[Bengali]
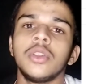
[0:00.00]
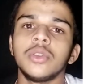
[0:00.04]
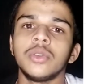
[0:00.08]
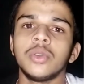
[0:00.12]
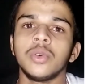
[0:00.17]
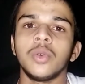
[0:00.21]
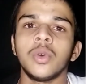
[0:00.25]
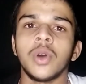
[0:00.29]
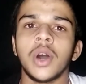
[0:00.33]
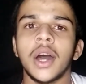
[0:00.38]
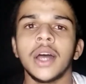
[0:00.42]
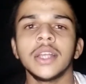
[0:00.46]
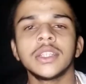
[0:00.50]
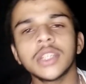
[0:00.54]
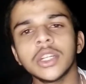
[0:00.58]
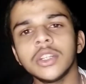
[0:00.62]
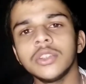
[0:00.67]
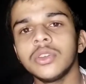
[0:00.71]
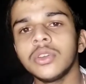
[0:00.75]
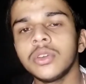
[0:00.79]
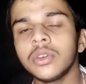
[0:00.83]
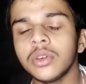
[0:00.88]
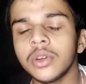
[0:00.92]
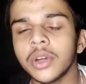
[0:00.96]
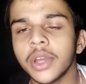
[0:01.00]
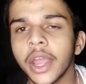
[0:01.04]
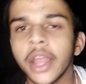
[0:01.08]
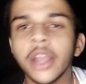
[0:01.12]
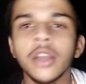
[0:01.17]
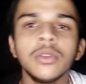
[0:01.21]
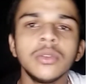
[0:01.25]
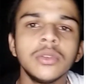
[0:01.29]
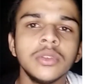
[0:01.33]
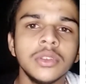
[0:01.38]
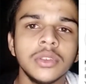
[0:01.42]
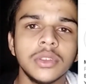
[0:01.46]
তো আজকের জন্য
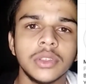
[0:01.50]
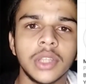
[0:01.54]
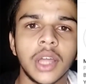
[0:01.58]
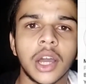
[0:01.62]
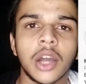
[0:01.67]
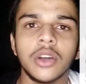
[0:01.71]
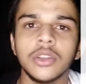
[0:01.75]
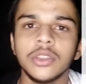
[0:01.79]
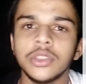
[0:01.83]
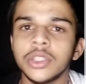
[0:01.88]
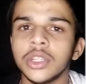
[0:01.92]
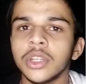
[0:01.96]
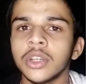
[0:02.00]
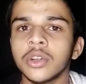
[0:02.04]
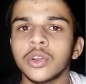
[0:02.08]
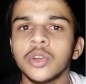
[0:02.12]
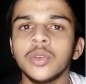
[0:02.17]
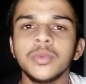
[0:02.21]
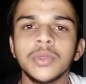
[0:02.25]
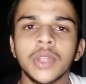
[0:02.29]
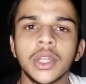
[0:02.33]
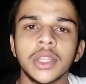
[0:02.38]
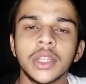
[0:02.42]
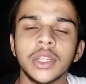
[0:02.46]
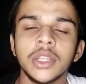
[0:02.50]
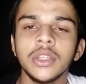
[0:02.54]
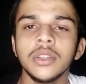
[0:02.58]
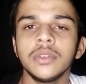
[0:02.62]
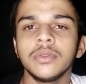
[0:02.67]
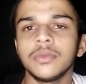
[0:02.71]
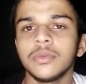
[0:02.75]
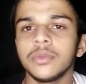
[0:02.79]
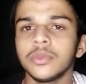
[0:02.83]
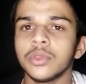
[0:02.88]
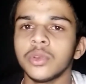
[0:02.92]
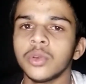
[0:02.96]
এটুকু দেখা হচ্ছে খুব তাড়াতাড়ি
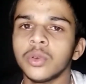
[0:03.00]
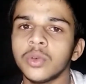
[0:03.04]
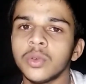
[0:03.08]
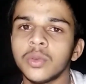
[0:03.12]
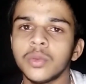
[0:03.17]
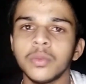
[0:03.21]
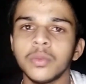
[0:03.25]
তো